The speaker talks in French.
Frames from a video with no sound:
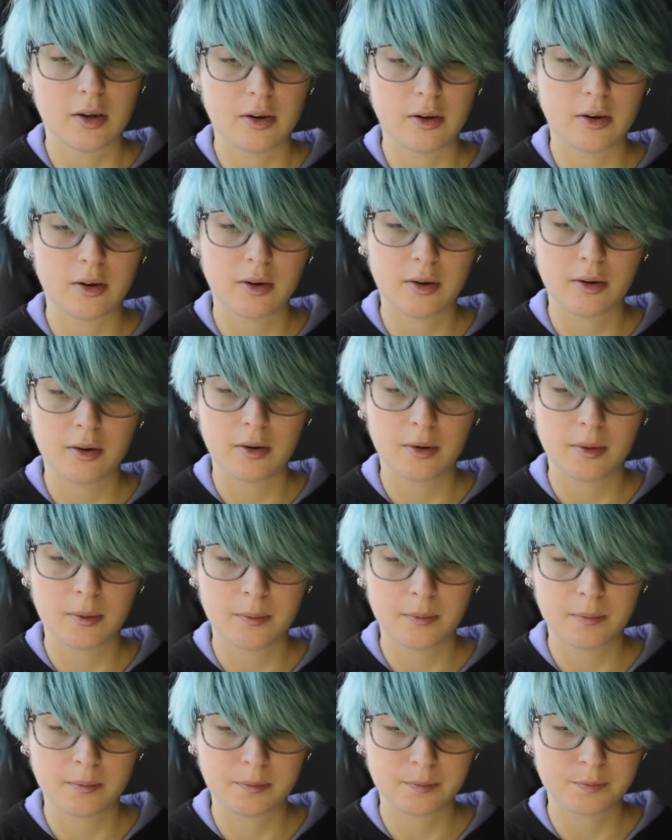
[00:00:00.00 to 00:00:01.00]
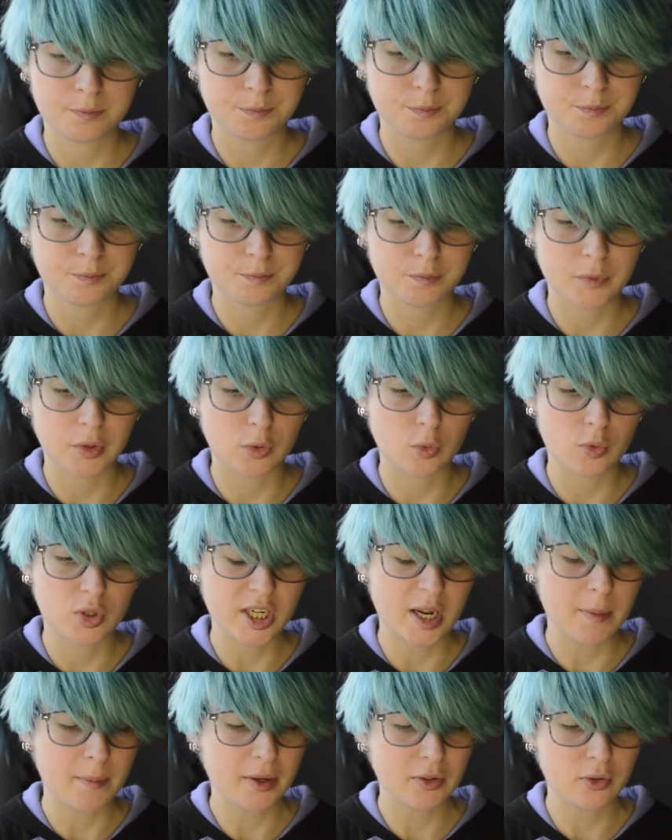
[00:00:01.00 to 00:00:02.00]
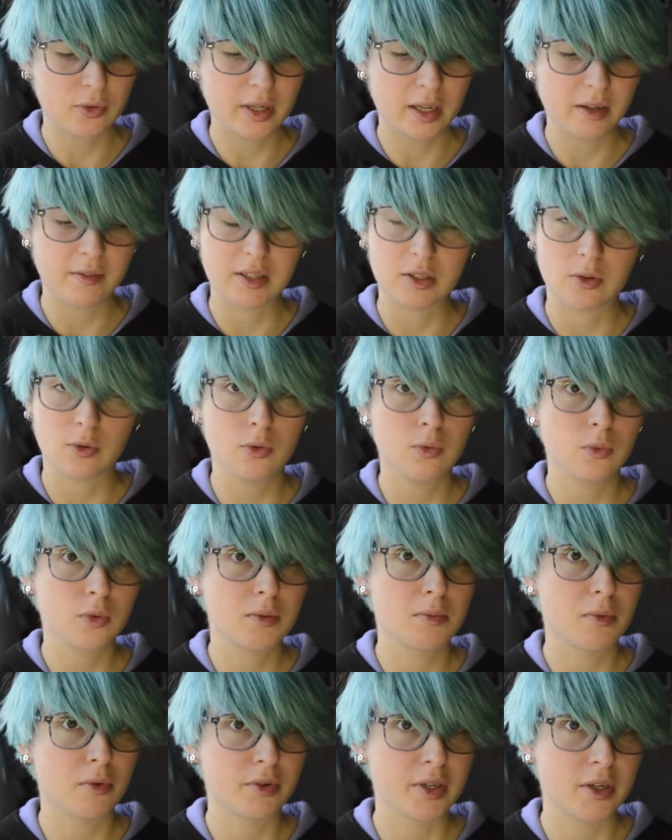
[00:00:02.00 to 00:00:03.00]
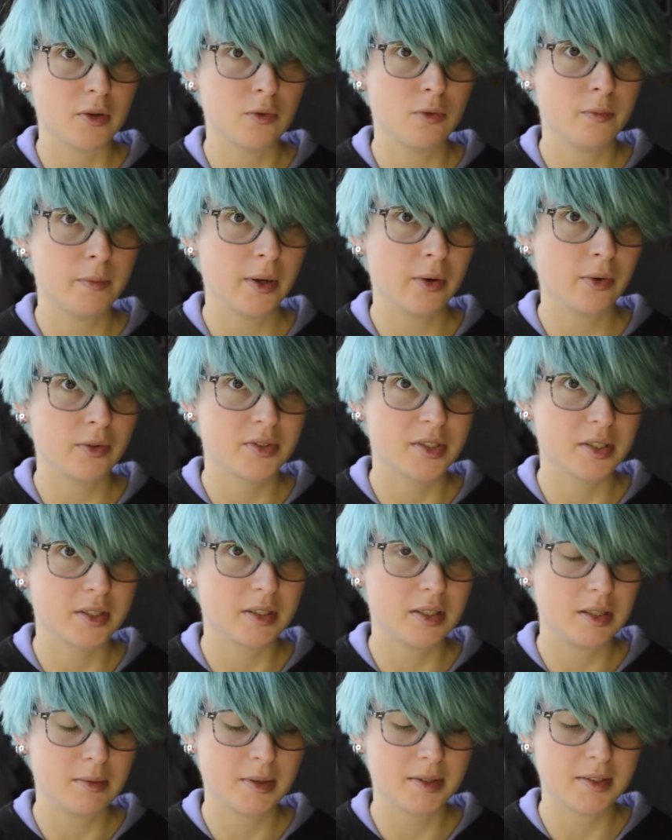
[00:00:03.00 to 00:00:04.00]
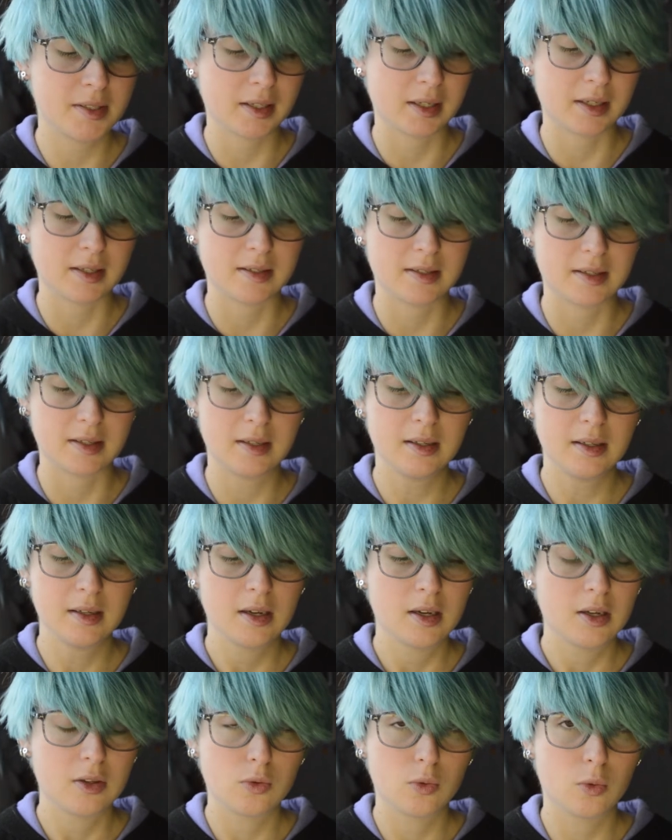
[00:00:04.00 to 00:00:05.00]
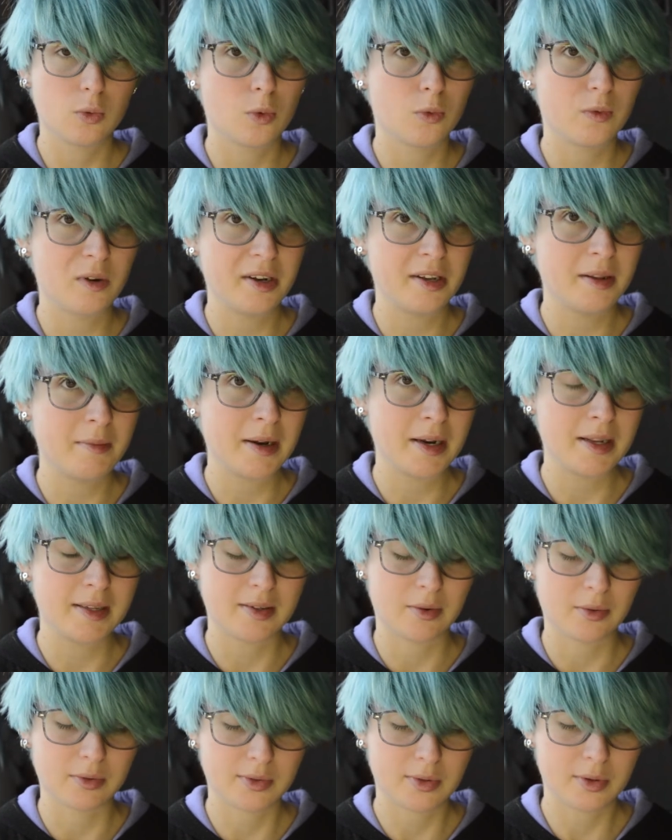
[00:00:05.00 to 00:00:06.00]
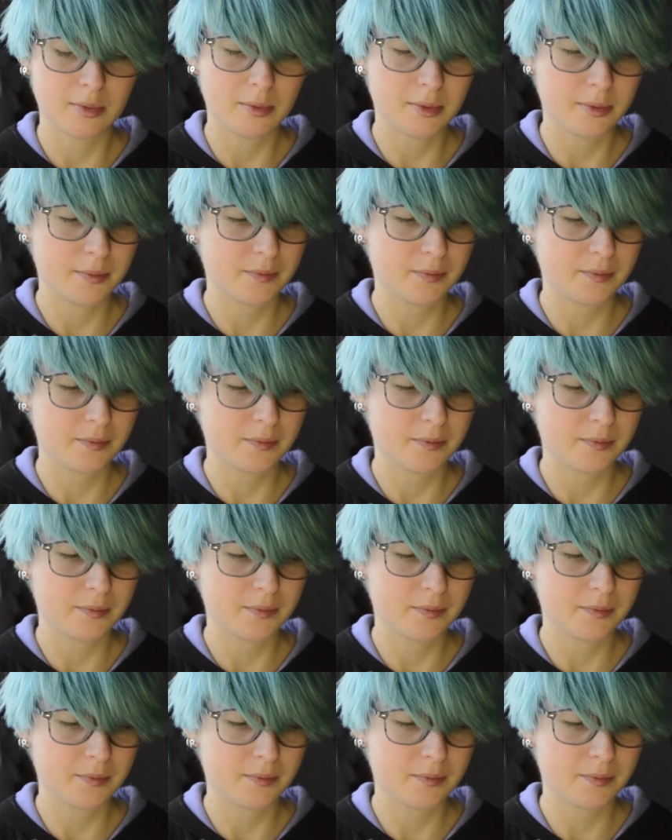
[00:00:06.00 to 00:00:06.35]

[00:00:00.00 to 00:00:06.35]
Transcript: Euh, donc j'ai un partenaire avec eux, donc ils m'ont envoyé une paire lentille qui m'intéressait, donc on va le déballer ça ensemble.